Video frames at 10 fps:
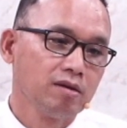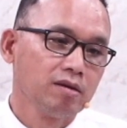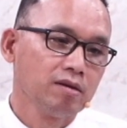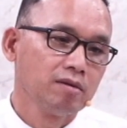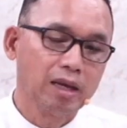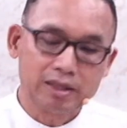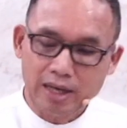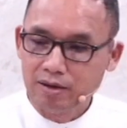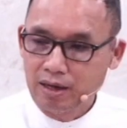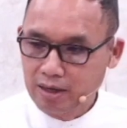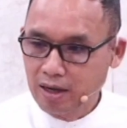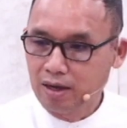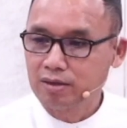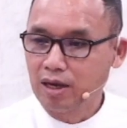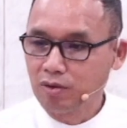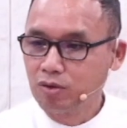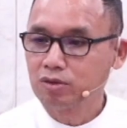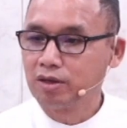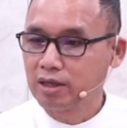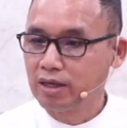แปลกใจหรืออาจจะจะรู้ตอน
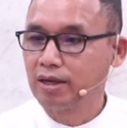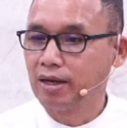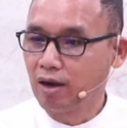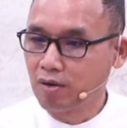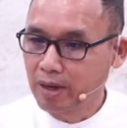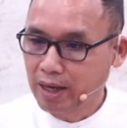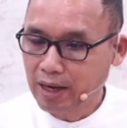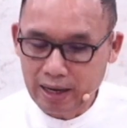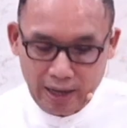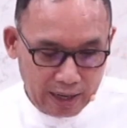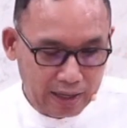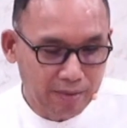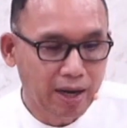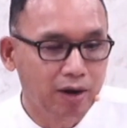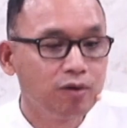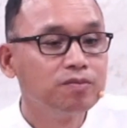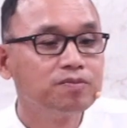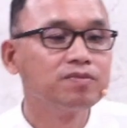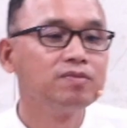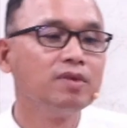ที่เราไม่ได้ทานอาหารกับเขา
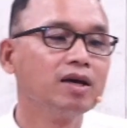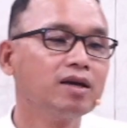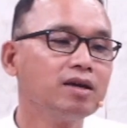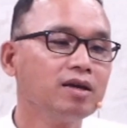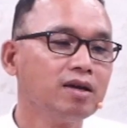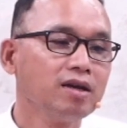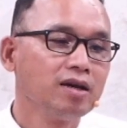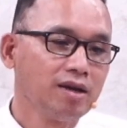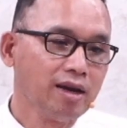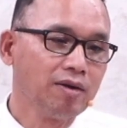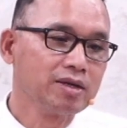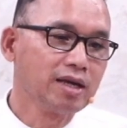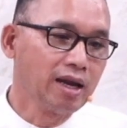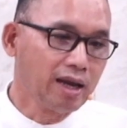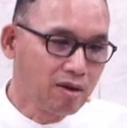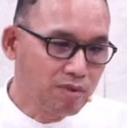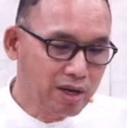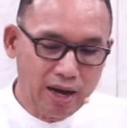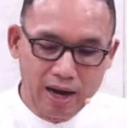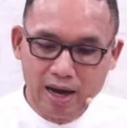เราอาจจะละเว้น
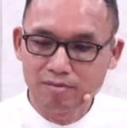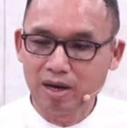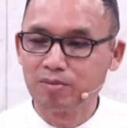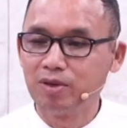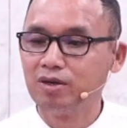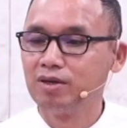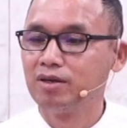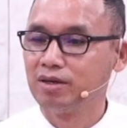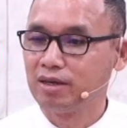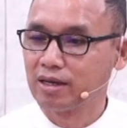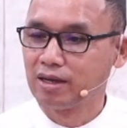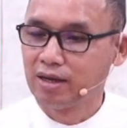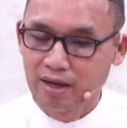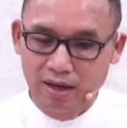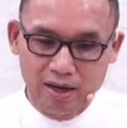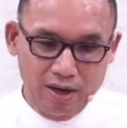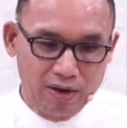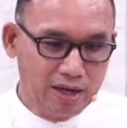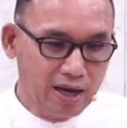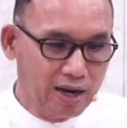อาหารบางมื้อเราอาจ
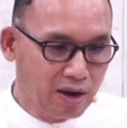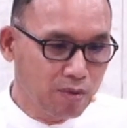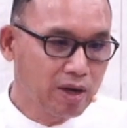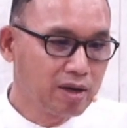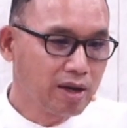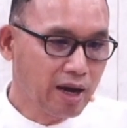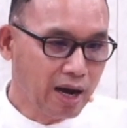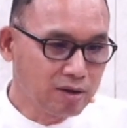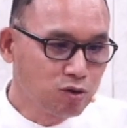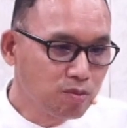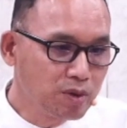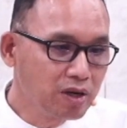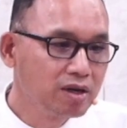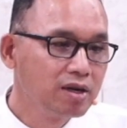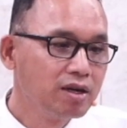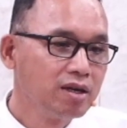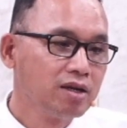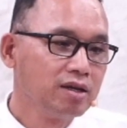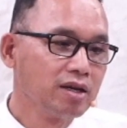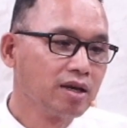จะละเว้นอาหารทุกมื้อ
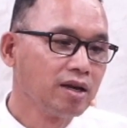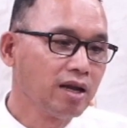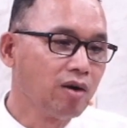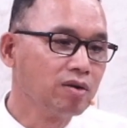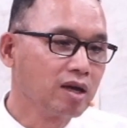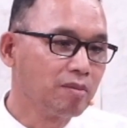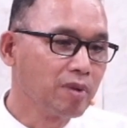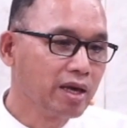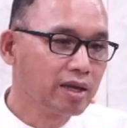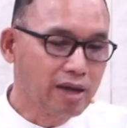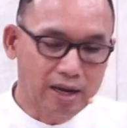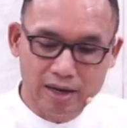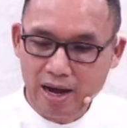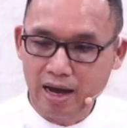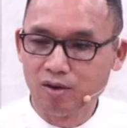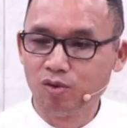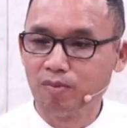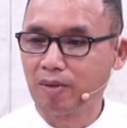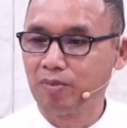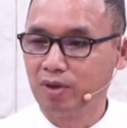เราจะไม่ได้ทานอาหารร่วมกั
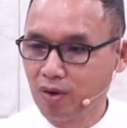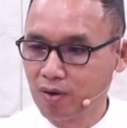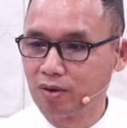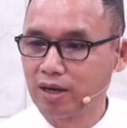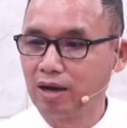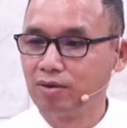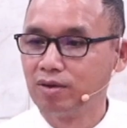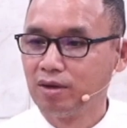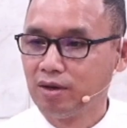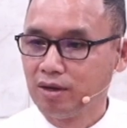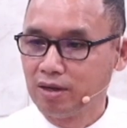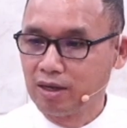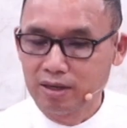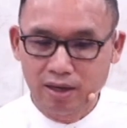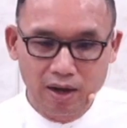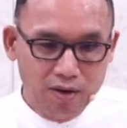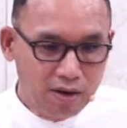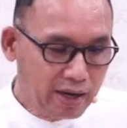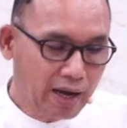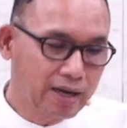บพี่น้องของเราที่เราเคย
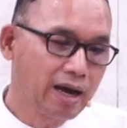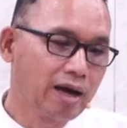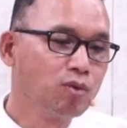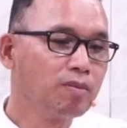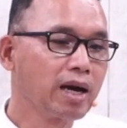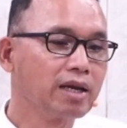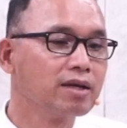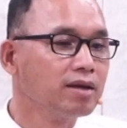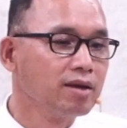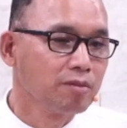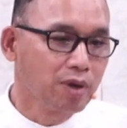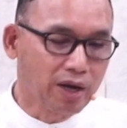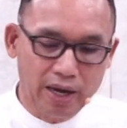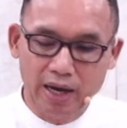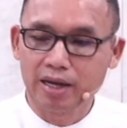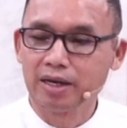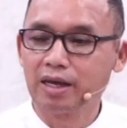ทานอาหารร่วมกัน เพียงแค่นั้นเอง